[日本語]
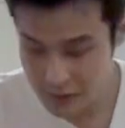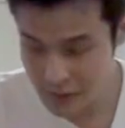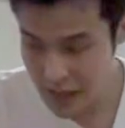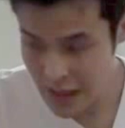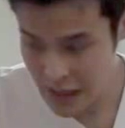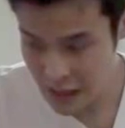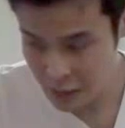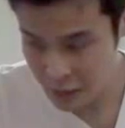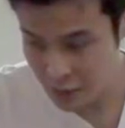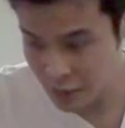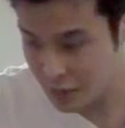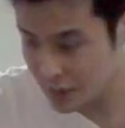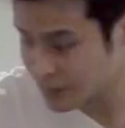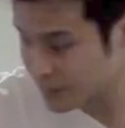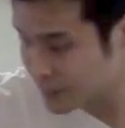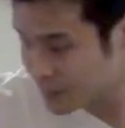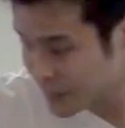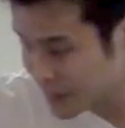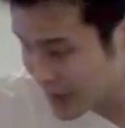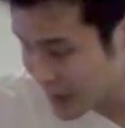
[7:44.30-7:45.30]
えーと、
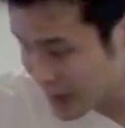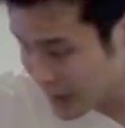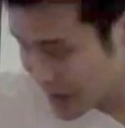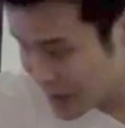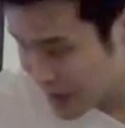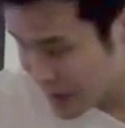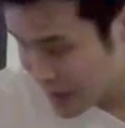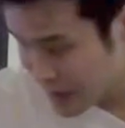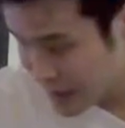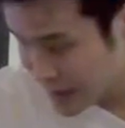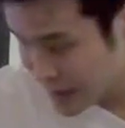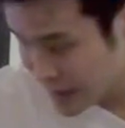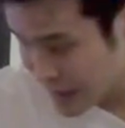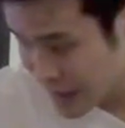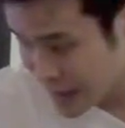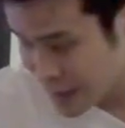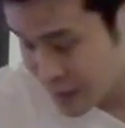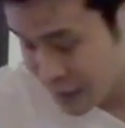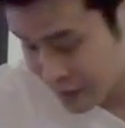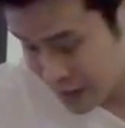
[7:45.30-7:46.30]
と
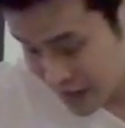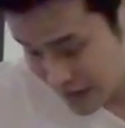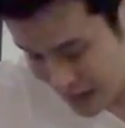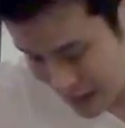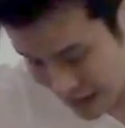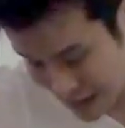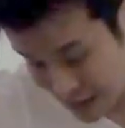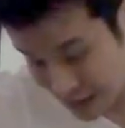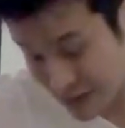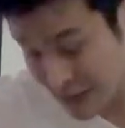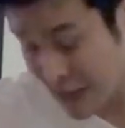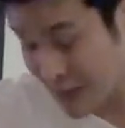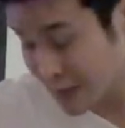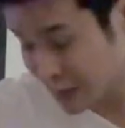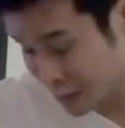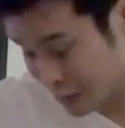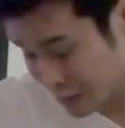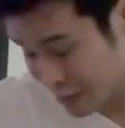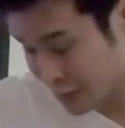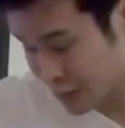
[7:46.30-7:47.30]
テストテストセッ
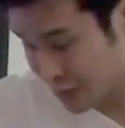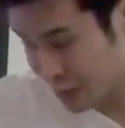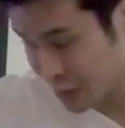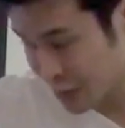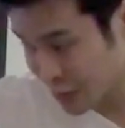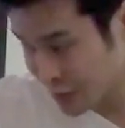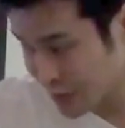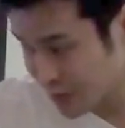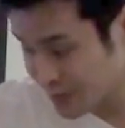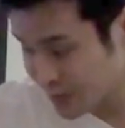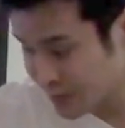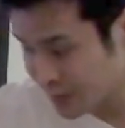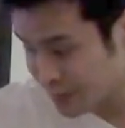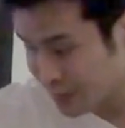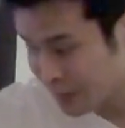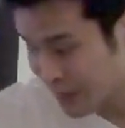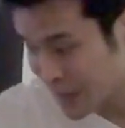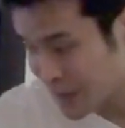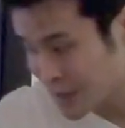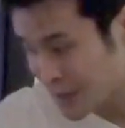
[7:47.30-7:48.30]
トの、
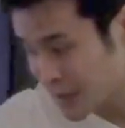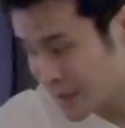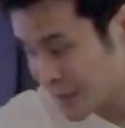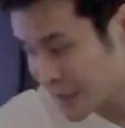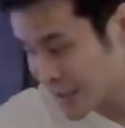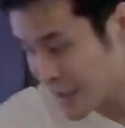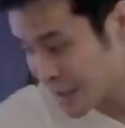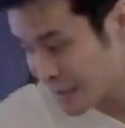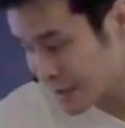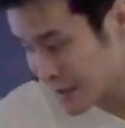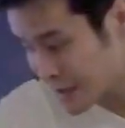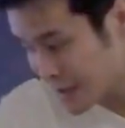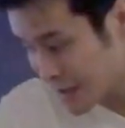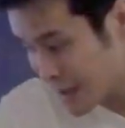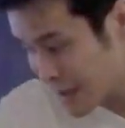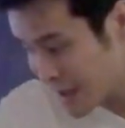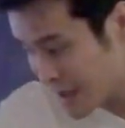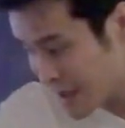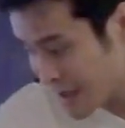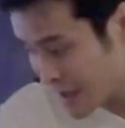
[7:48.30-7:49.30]
まあ、精度です
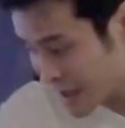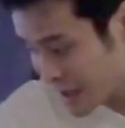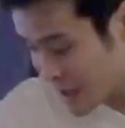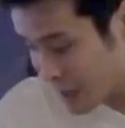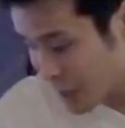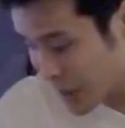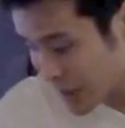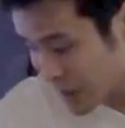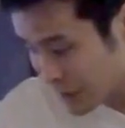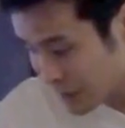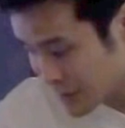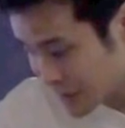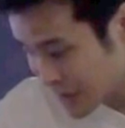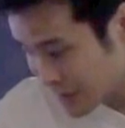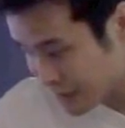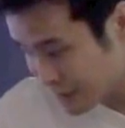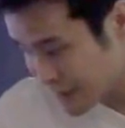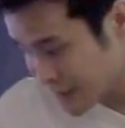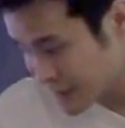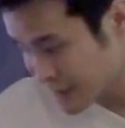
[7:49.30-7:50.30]
ねで、まあ、
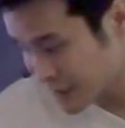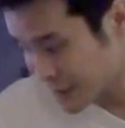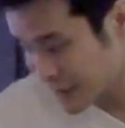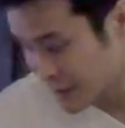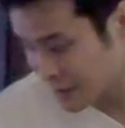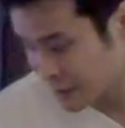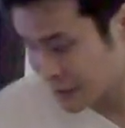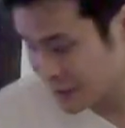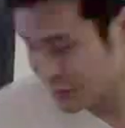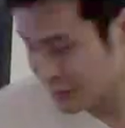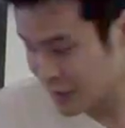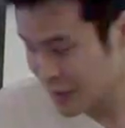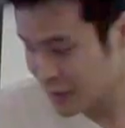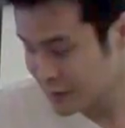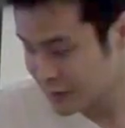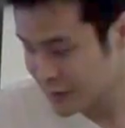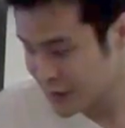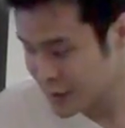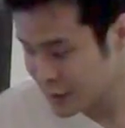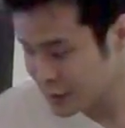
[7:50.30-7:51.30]
デブセットテストセットっていうのがあ
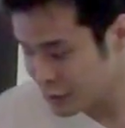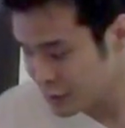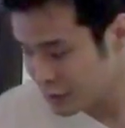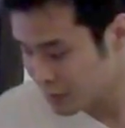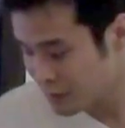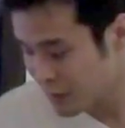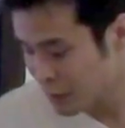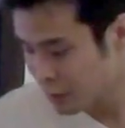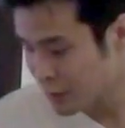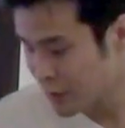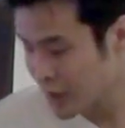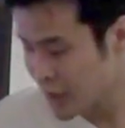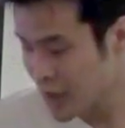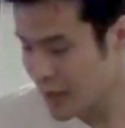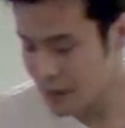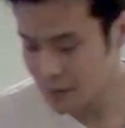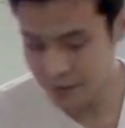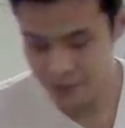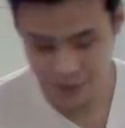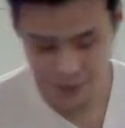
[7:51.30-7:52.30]
るんですけど、まあ、これ
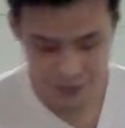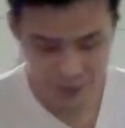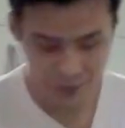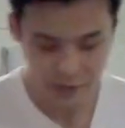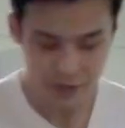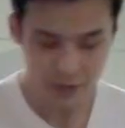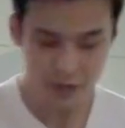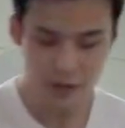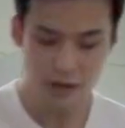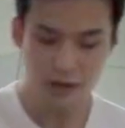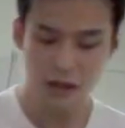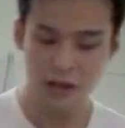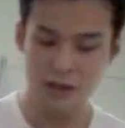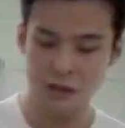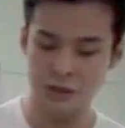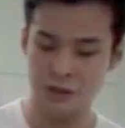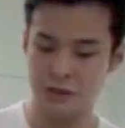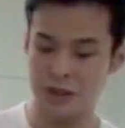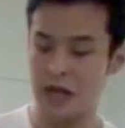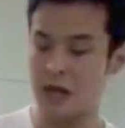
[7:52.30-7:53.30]
が
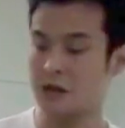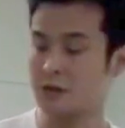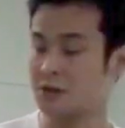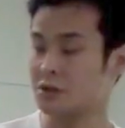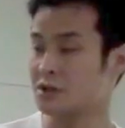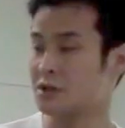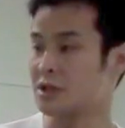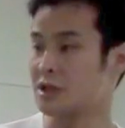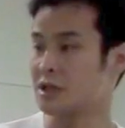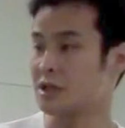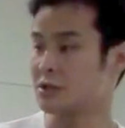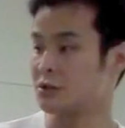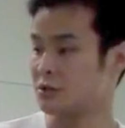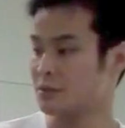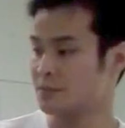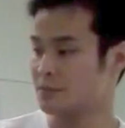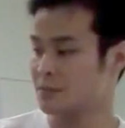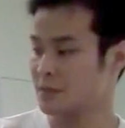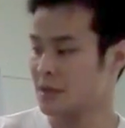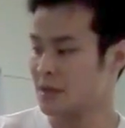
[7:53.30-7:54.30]
そのギャングのツイート